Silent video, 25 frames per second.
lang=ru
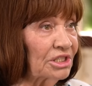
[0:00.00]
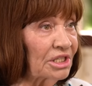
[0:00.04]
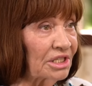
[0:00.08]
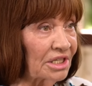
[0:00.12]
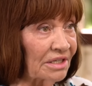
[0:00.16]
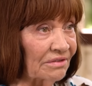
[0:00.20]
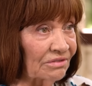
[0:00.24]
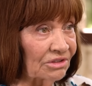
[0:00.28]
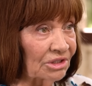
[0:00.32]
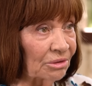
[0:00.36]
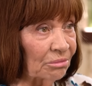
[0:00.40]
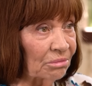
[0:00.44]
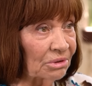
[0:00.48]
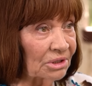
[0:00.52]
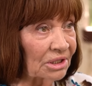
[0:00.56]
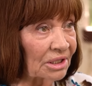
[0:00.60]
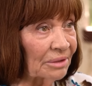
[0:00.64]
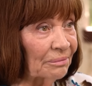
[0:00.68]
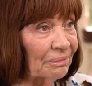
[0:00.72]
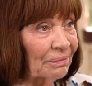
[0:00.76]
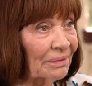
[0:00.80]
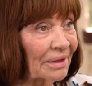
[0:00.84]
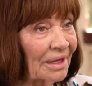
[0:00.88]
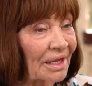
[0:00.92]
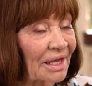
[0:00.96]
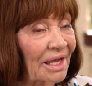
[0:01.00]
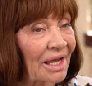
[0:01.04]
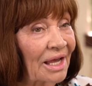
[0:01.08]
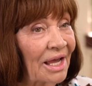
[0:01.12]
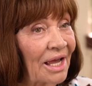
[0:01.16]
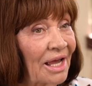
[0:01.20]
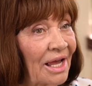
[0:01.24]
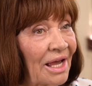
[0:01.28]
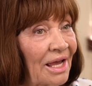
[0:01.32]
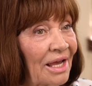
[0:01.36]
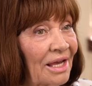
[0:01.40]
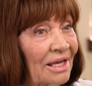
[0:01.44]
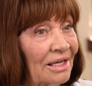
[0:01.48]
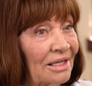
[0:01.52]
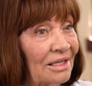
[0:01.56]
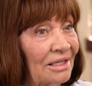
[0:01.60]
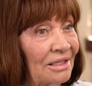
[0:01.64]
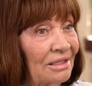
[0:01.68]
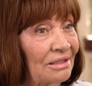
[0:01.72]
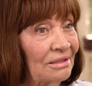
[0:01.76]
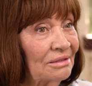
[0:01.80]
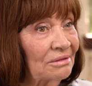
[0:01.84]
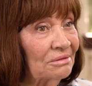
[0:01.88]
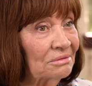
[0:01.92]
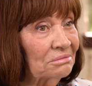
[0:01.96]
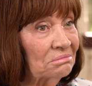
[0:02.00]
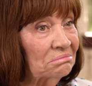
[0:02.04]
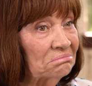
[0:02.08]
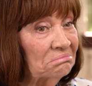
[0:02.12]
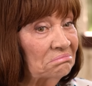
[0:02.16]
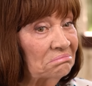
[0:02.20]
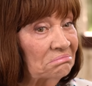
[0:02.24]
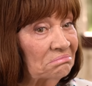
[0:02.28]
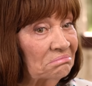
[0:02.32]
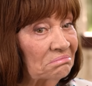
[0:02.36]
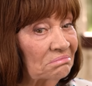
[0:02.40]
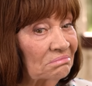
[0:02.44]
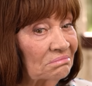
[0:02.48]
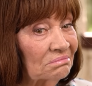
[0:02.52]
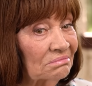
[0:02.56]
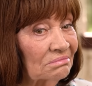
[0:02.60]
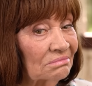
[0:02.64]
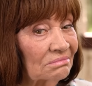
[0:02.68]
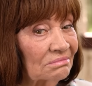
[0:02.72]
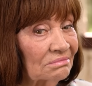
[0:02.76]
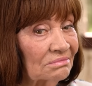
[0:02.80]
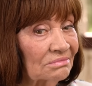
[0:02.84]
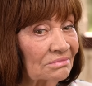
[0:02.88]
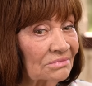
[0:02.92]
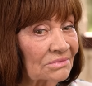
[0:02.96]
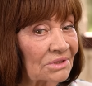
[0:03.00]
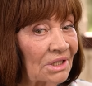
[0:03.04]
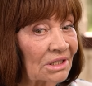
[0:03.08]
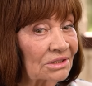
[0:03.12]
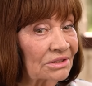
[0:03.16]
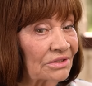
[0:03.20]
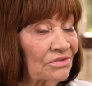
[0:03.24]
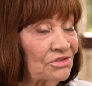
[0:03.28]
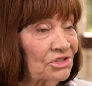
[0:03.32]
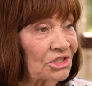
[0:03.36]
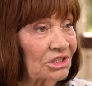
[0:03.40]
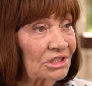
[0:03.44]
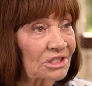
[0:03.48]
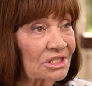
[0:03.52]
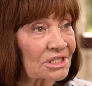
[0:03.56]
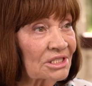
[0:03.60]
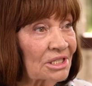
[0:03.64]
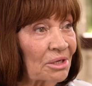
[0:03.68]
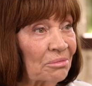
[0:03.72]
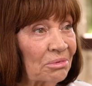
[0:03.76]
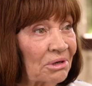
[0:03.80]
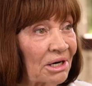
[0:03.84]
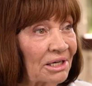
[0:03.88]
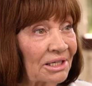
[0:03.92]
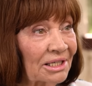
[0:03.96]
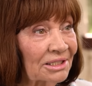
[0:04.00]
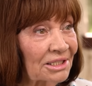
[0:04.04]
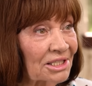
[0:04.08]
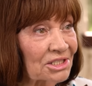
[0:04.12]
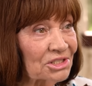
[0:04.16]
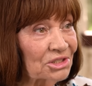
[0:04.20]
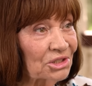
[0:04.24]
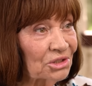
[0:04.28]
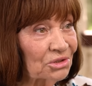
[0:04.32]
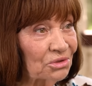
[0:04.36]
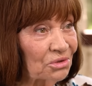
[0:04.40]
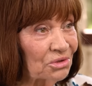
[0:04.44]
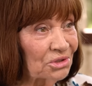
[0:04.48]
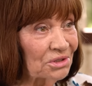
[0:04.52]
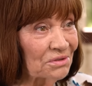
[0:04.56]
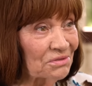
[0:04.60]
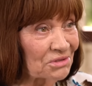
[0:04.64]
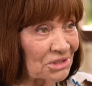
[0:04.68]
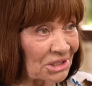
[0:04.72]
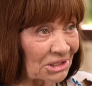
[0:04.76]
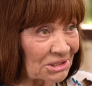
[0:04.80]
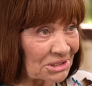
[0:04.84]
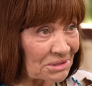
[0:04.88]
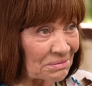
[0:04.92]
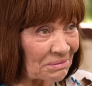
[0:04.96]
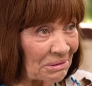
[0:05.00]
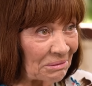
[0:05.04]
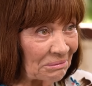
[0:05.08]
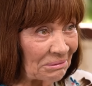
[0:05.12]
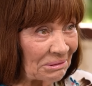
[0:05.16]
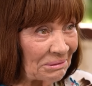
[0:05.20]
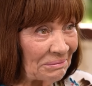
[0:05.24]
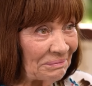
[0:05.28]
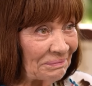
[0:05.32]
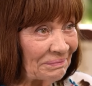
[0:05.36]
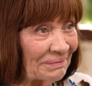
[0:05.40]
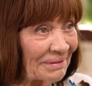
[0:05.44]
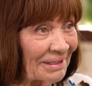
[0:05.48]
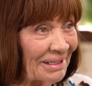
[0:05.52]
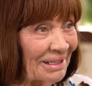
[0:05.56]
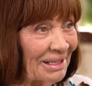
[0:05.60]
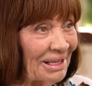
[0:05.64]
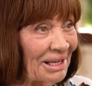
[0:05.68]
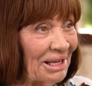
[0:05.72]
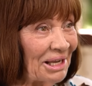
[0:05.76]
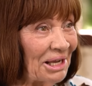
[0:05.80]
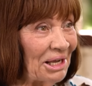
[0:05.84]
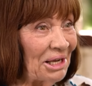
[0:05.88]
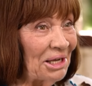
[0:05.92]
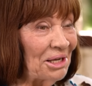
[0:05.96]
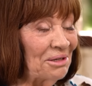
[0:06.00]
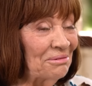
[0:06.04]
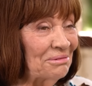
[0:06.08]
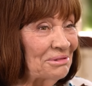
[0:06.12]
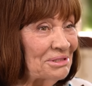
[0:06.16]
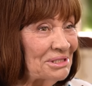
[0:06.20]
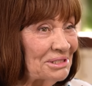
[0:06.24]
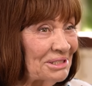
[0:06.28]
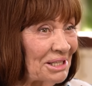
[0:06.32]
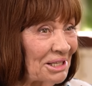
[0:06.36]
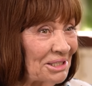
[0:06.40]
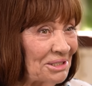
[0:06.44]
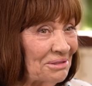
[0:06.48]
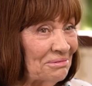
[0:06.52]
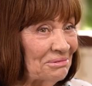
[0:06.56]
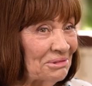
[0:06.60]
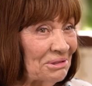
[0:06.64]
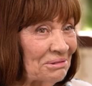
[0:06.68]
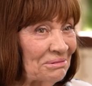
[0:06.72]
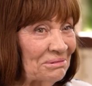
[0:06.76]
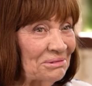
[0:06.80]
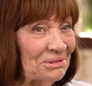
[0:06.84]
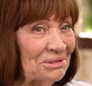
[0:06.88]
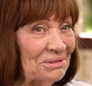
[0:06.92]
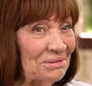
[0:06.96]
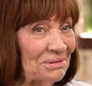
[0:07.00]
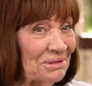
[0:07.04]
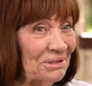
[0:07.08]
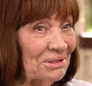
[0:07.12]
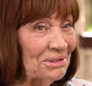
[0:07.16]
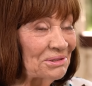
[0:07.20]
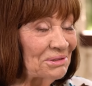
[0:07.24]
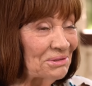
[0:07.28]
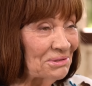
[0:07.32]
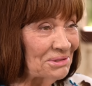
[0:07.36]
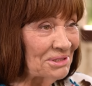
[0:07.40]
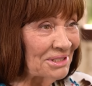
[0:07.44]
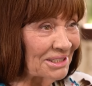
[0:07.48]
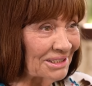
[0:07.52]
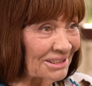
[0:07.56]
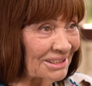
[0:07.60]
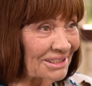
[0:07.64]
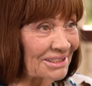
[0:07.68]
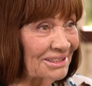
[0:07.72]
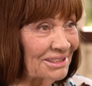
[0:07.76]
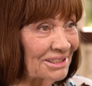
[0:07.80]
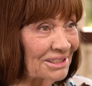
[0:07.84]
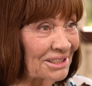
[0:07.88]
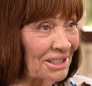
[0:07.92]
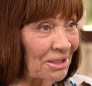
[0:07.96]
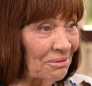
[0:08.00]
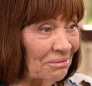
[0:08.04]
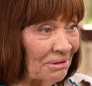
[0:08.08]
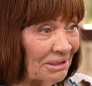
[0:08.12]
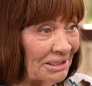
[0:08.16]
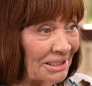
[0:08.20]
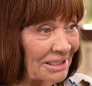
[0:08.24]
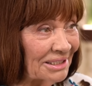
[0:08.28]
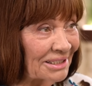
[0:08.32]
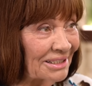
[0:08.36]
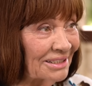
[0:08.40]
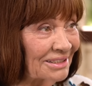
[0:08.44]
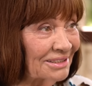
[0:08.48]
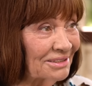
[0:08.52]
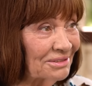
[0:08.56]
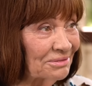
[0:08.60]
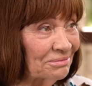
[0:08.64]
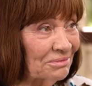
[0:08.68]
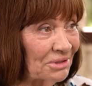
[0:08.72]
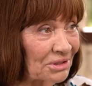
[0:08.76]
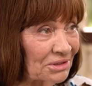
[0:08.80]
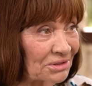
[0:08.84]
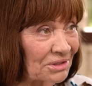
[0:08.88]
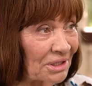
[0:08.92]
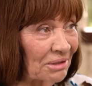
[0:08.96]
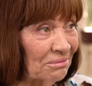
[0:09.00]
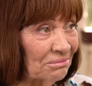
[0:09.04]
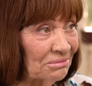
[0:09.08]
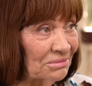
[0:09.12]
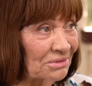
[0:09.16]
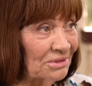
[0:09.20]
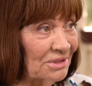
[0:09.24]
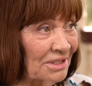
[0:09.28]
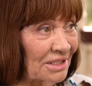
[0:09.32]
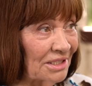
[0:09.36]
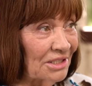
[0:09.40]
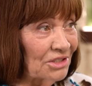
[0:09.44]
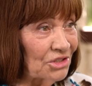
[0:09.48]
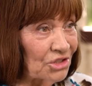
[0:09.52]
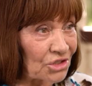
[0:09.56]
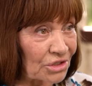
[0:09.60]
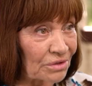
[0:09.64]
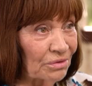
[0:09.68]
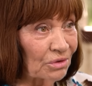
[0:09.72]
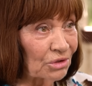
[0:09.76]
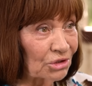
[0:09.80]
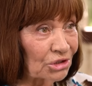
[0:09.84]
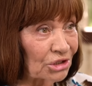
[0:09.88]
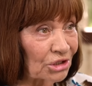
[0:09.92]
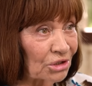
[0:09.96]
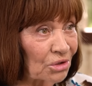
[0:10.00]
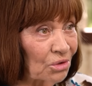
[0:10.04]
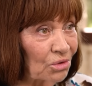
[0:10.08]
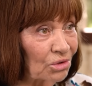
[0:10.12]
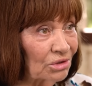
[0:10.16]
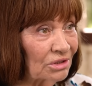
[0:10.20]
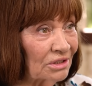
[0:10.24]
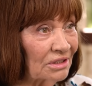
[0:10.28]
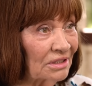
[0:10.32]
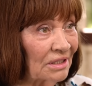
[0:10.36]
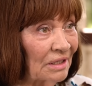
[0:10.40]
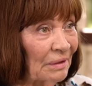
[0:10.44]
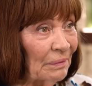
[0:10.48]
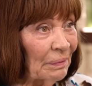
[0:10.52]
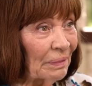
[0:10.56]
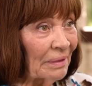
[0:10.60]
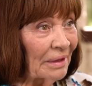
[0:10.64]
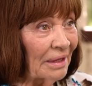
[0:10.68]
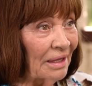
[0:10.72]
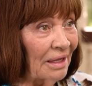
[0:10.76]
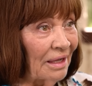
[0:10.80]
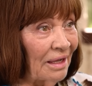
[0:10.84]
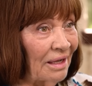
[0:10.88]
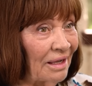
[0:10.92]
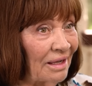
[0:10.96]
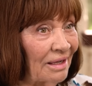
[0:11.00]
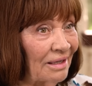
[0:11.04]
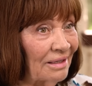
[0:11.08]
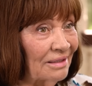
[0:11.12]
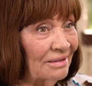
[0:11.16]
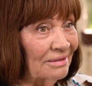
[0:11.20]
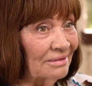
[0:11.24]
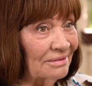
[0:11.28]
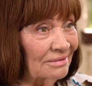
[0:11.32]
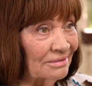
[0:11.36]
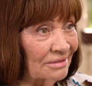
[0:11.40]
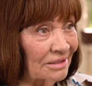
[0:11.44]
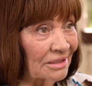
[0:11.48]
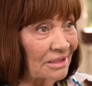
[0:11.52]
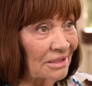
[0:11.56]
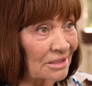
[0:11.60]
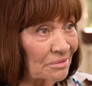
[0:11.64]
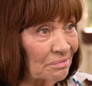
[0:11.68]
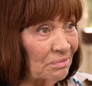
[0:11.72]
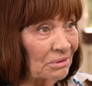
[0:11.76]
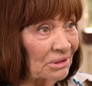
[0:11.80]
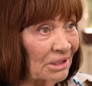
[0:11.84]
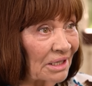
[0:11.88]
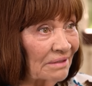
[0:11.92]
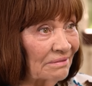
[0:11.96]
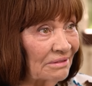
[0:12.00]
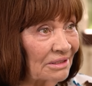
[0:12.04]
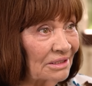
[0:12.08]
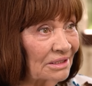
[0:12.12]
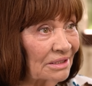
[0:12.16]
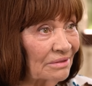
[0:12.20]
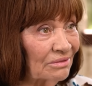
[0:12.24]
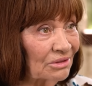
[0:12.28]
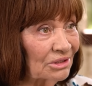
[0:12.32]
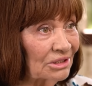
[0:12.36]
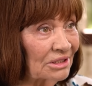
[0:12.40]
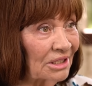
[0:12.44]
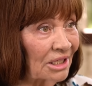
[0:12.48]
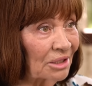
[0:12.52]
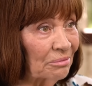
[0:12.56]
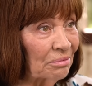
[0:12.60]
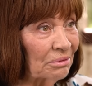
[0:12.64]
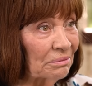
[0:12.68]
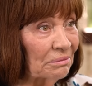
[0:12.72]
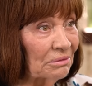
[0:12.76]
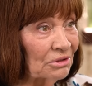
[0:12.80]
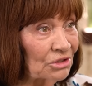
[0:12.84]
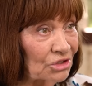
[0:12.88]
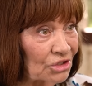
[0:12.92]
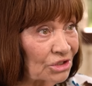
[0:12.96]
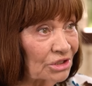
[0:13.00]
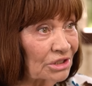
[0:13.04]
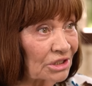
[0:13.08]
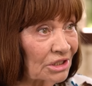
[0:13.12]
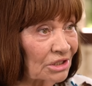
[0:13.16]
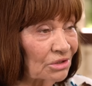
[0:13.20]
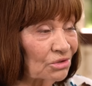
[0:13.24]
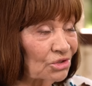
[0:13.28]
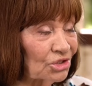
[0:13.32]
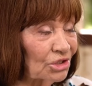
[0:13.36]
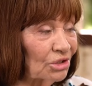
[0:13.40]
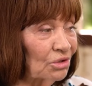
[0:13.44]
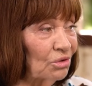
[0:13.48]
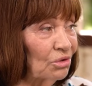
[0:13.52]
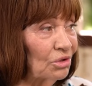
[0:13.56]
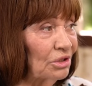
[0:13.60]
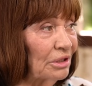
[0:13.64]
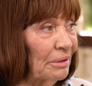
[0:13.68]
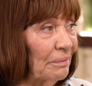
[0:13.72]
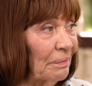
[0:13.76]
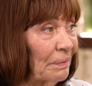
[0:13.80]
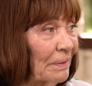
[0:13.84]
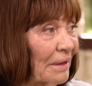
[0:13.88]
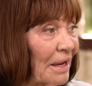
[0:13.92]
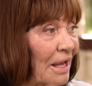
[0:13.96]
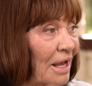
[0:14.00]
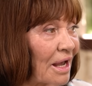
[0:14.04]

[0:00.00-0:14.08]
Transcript: деревня была. И как-то всех разобрали, а нас никто не взял с мамой. И мы стоим, думаем, а что делать-то? Я маленькая, мне там четвертый год – три с половиной, вот так, примерно четыре уже года.